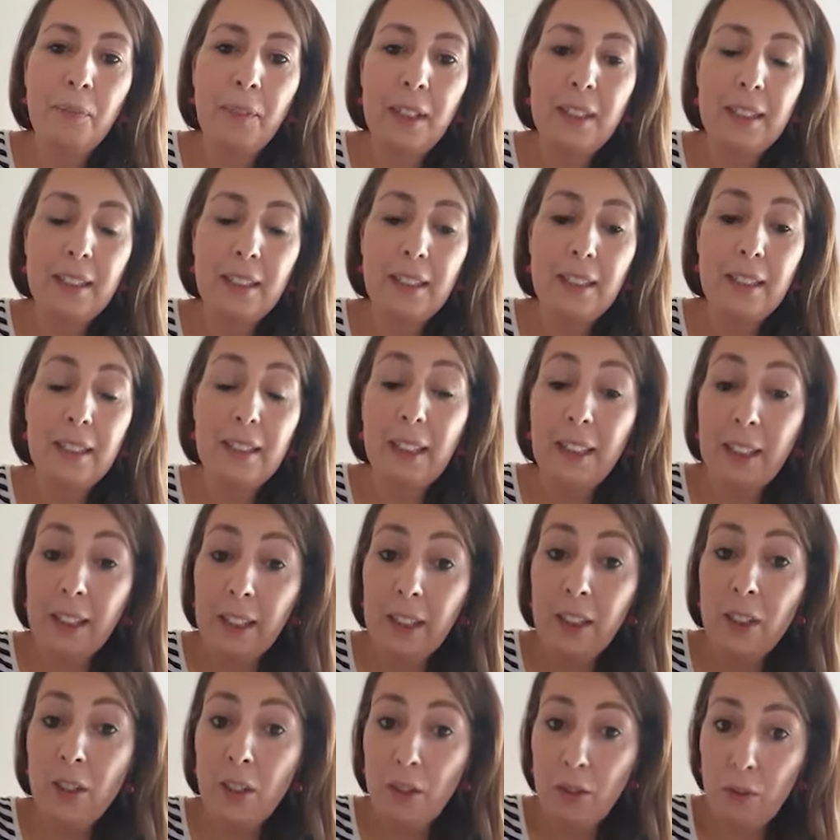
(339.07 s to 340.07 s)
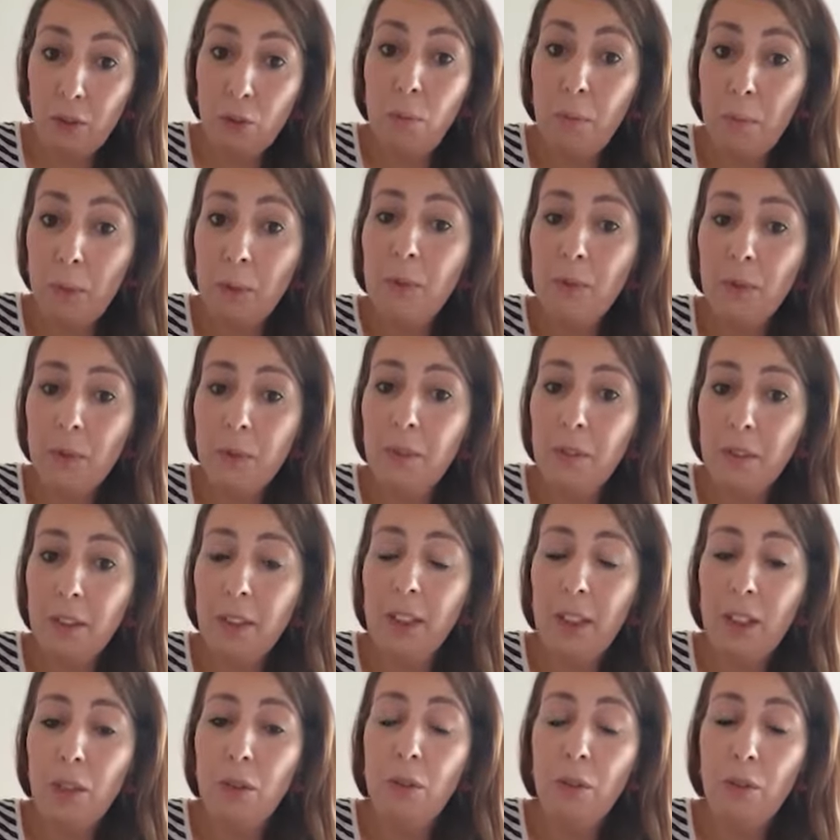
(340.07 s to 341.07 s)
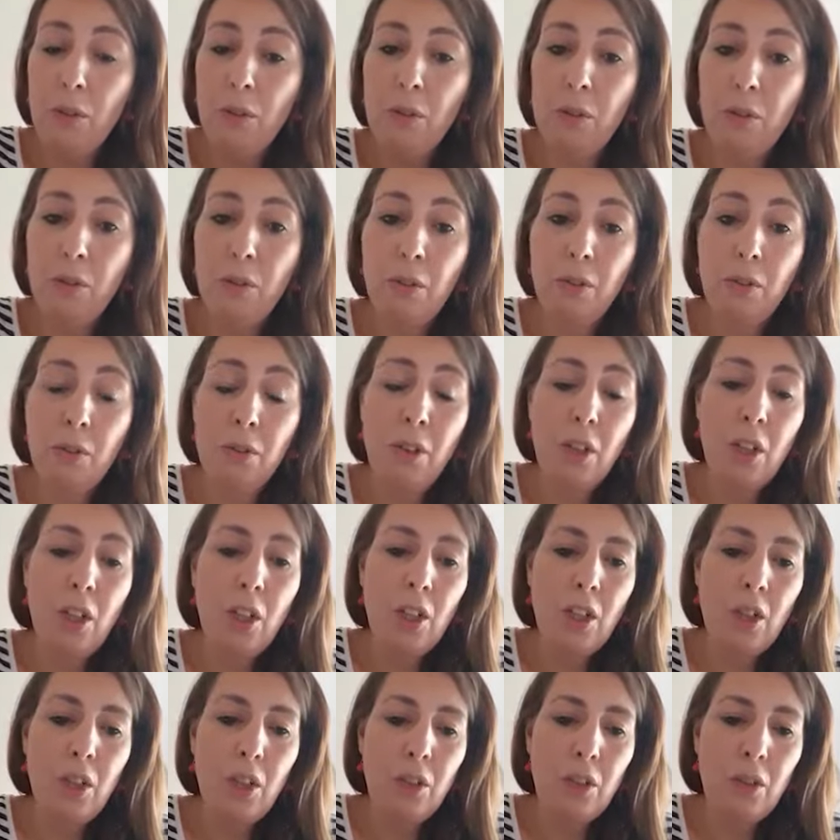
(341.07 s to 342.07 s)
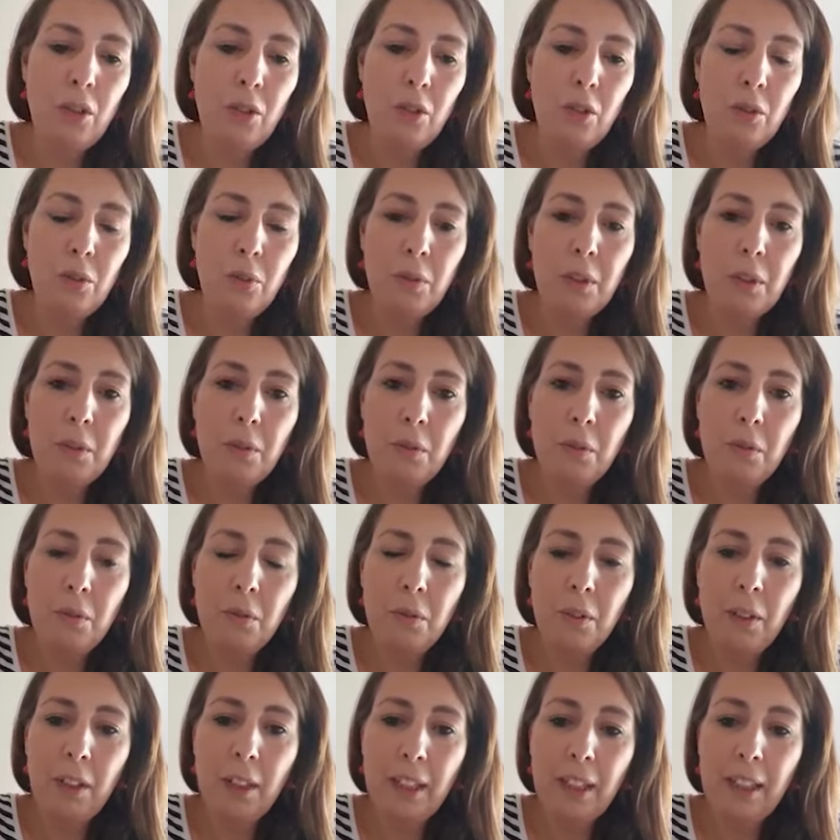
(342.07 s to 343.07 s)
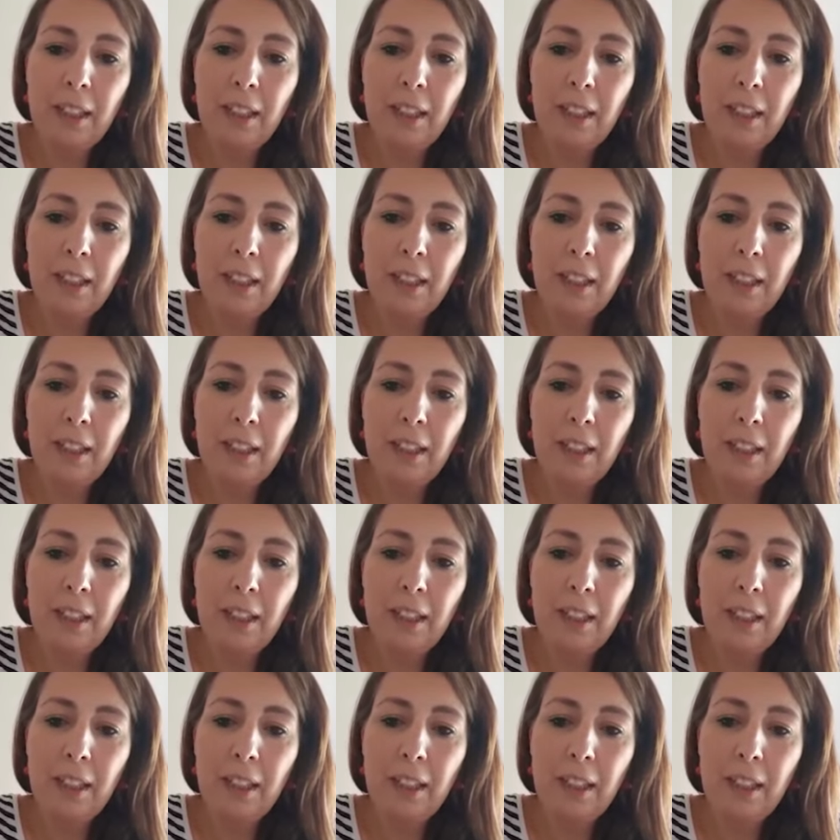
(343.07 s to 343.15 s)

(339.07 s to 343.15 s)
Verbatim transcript: c'était très riche, je pense, et je, j'en suis sûre.